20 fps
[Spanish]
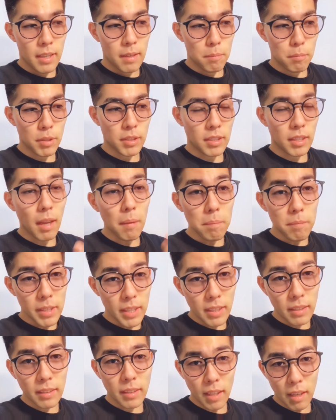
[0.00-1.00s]
pues
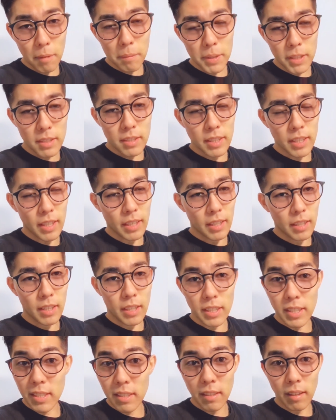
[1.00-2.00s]
también tal vez tiene
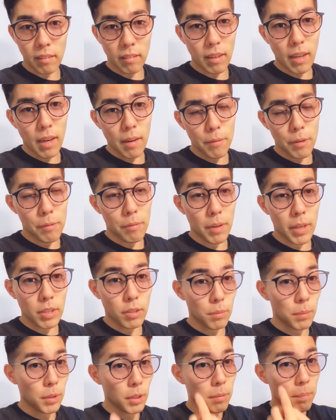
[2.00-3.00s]
Instagram y
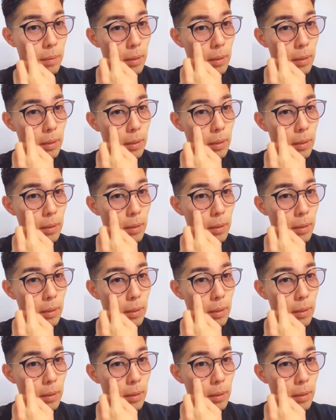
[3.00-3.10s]
Facebook,